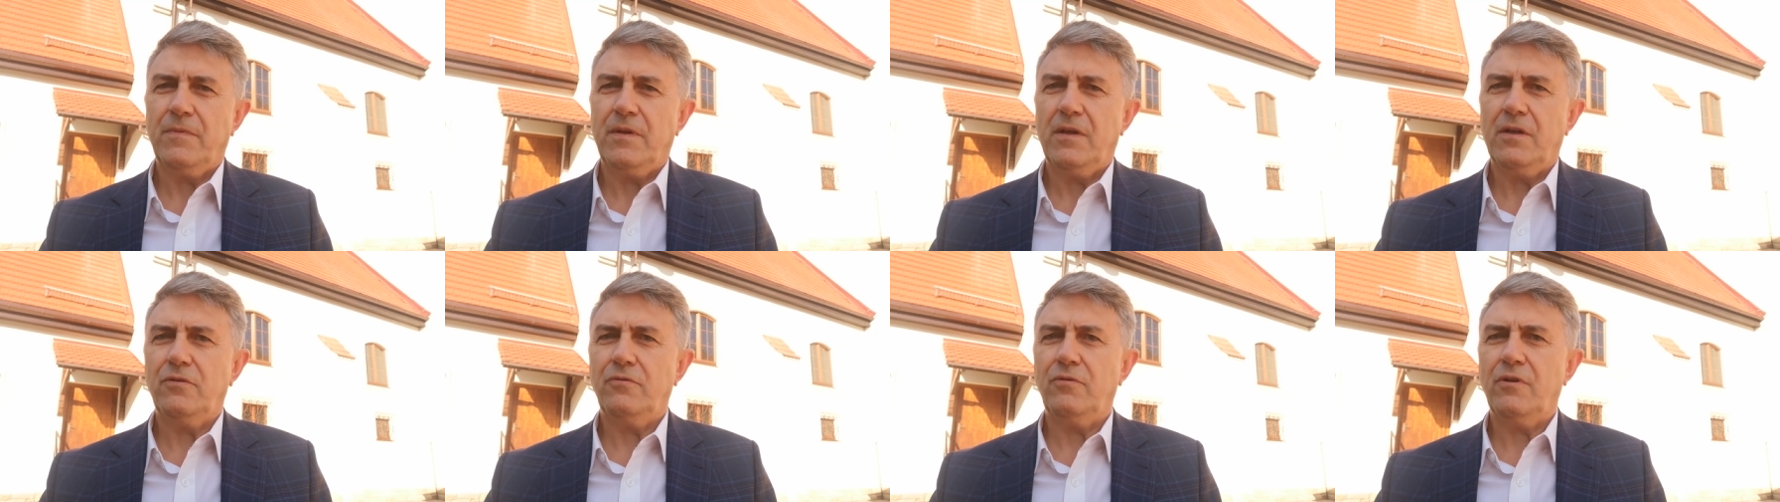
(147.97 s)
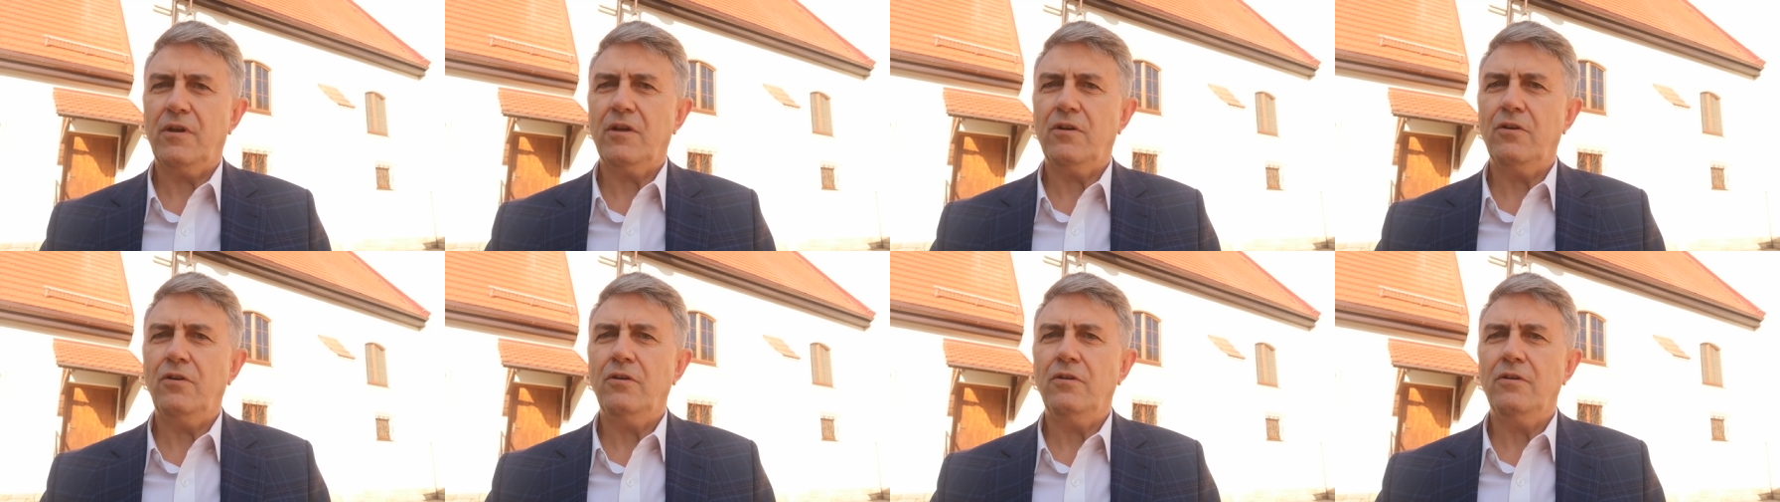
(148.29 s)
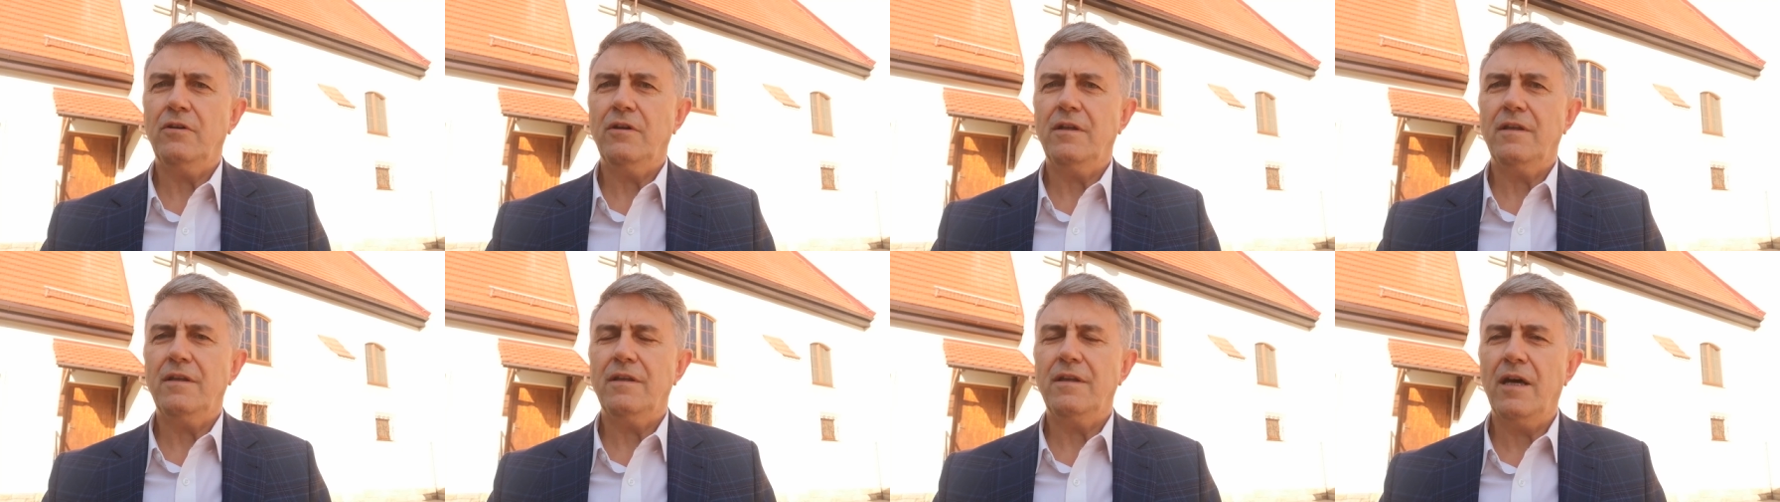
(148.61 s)
którego
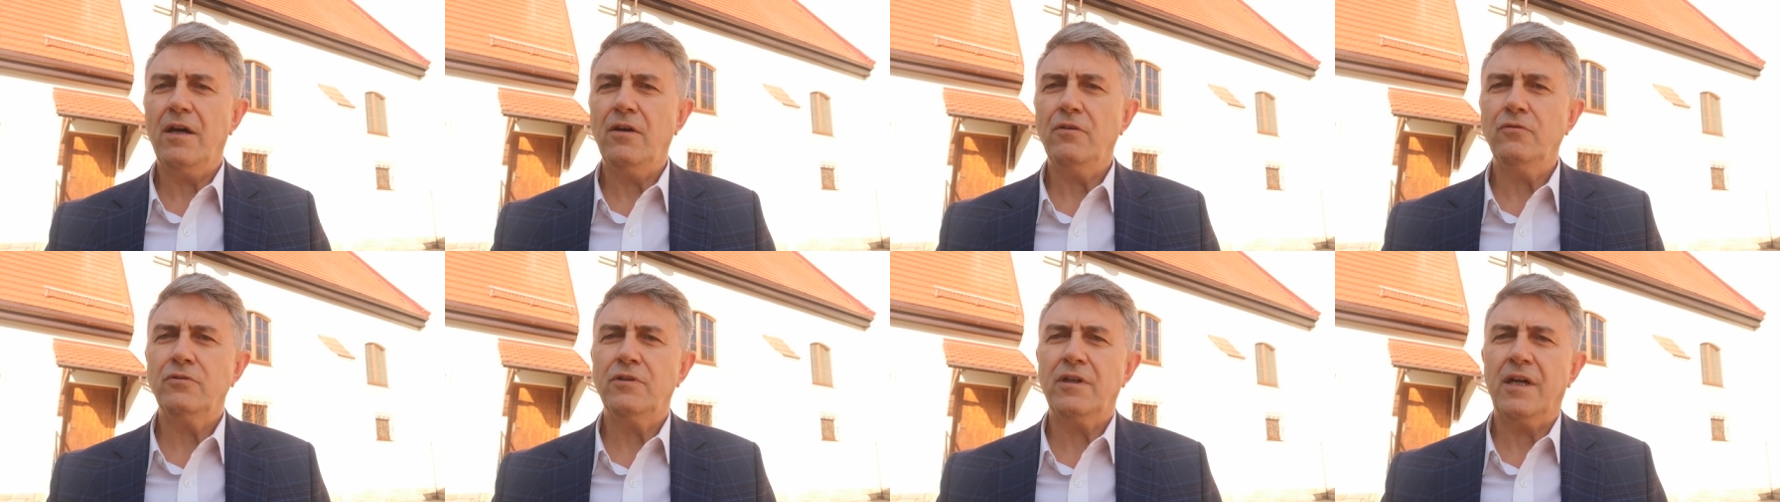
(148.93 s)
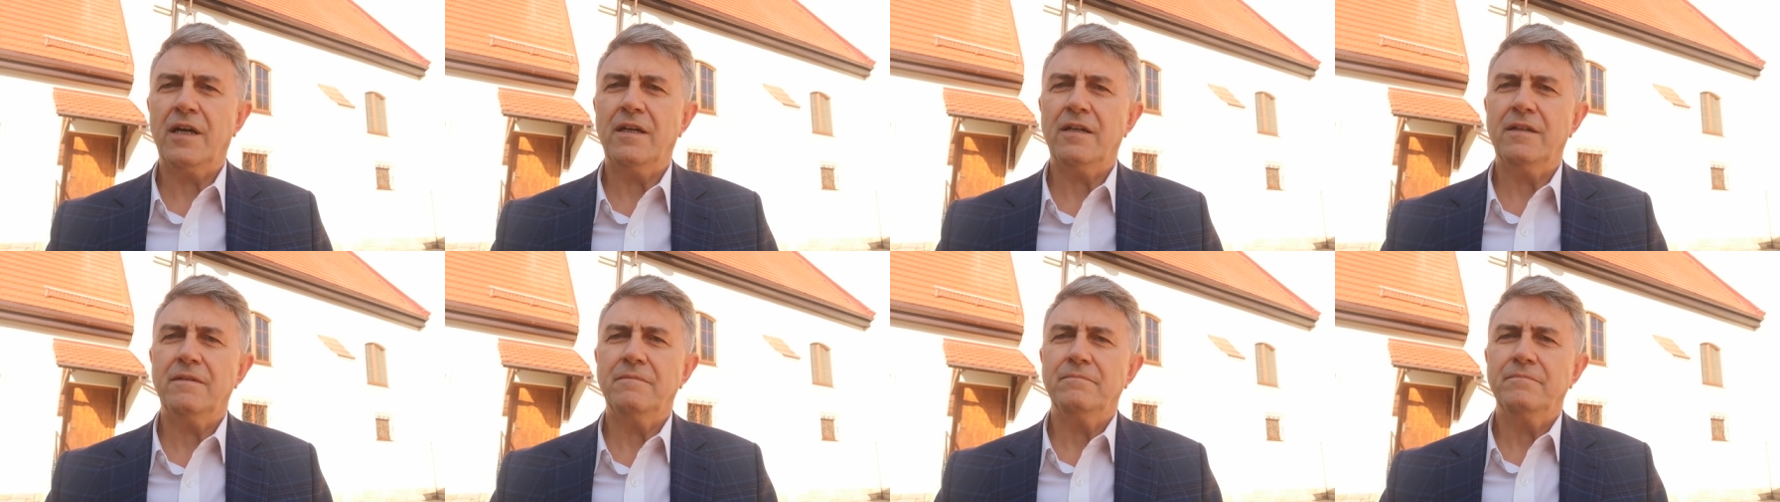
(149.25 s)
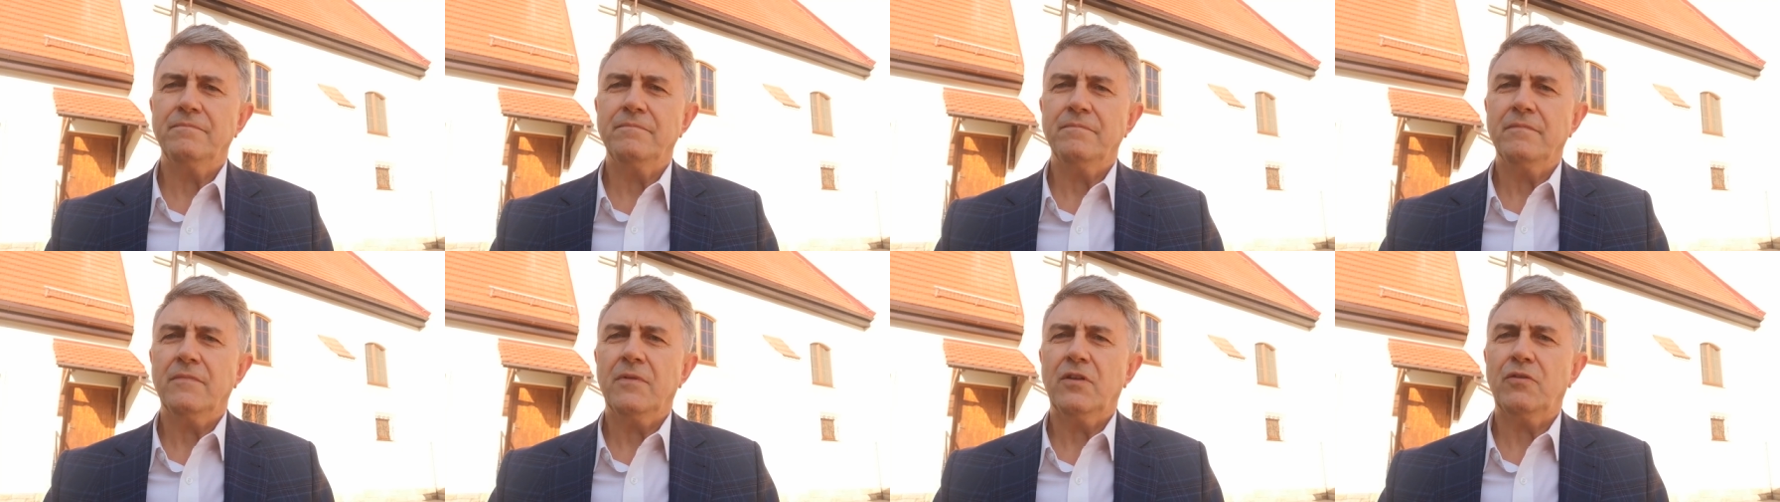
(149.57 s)
nauka,
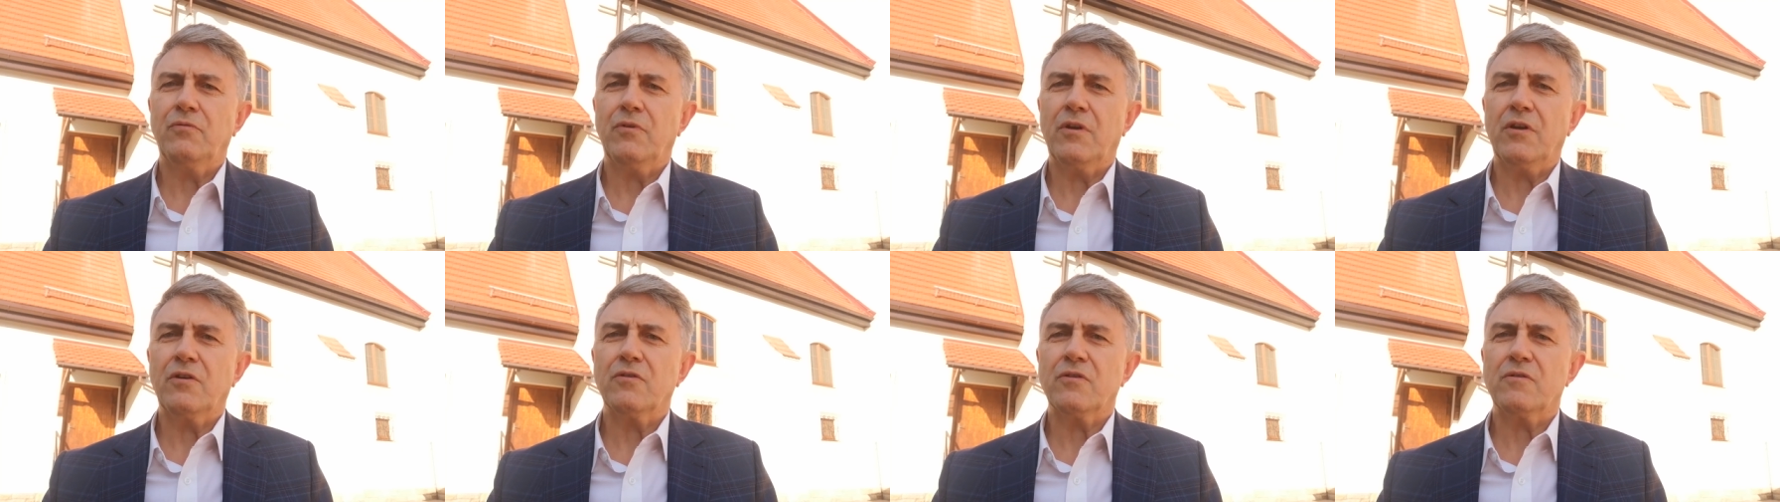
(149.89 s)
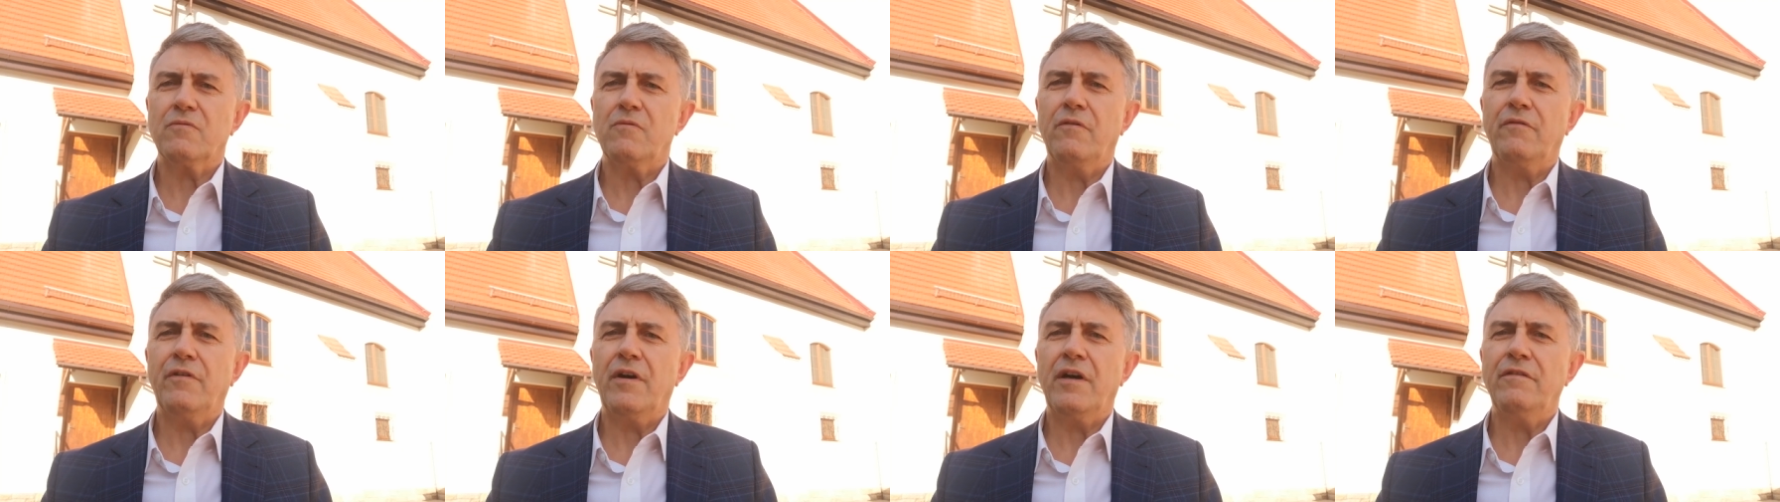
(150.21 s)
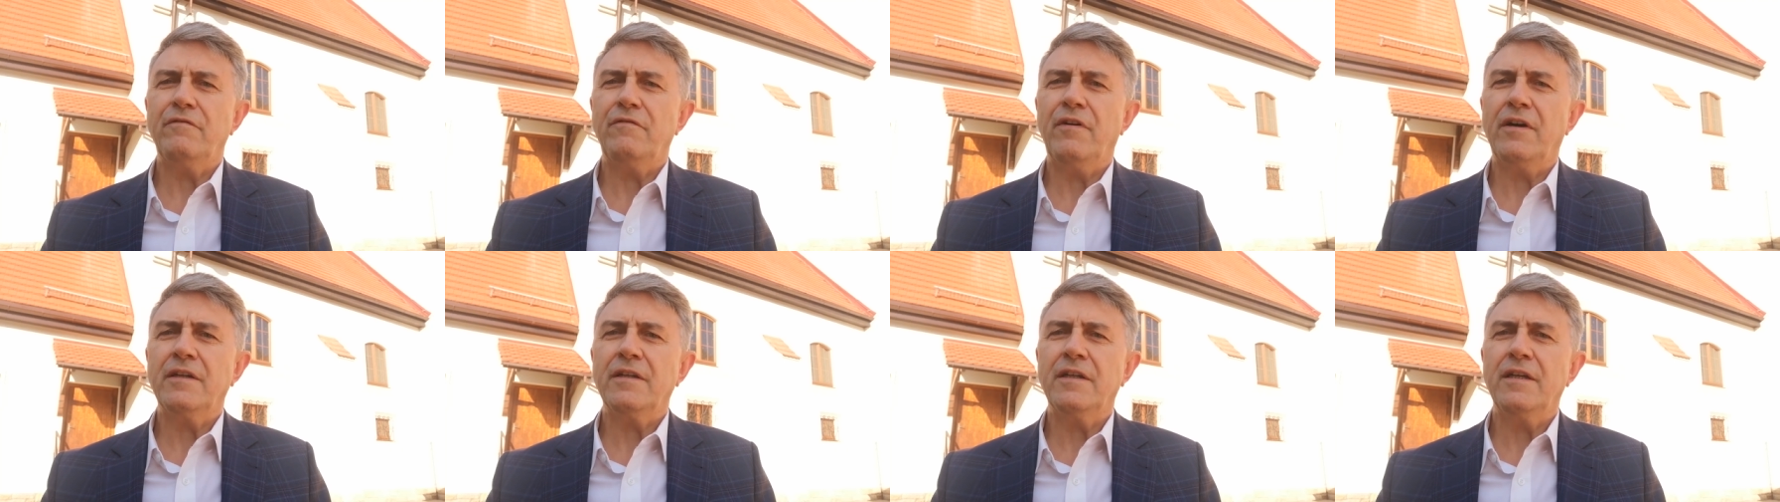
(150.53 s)
którego słowa
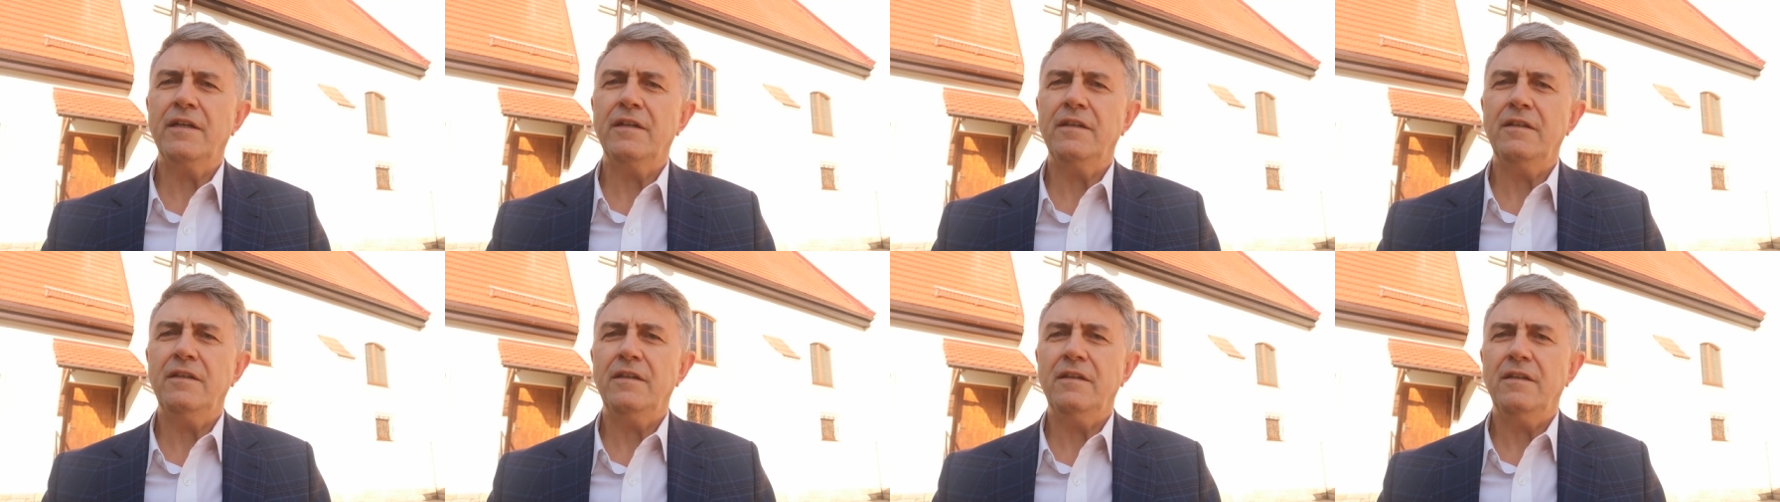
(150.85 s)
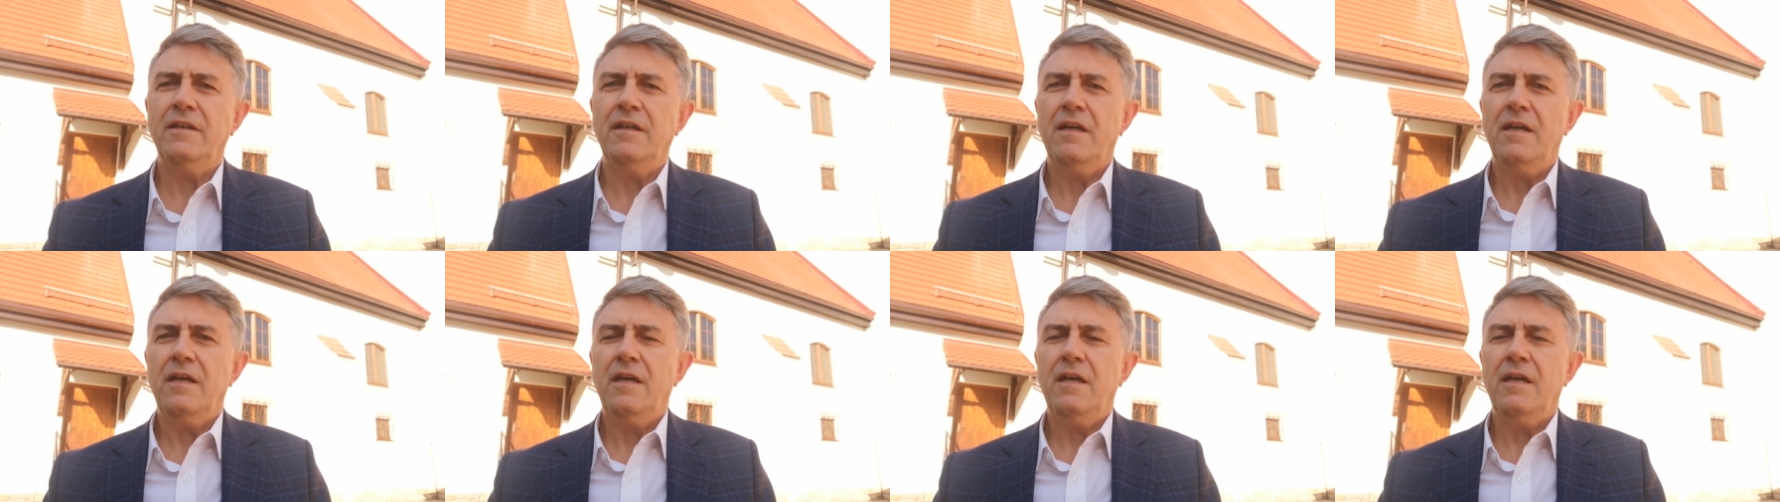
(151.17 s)
Ewangelii,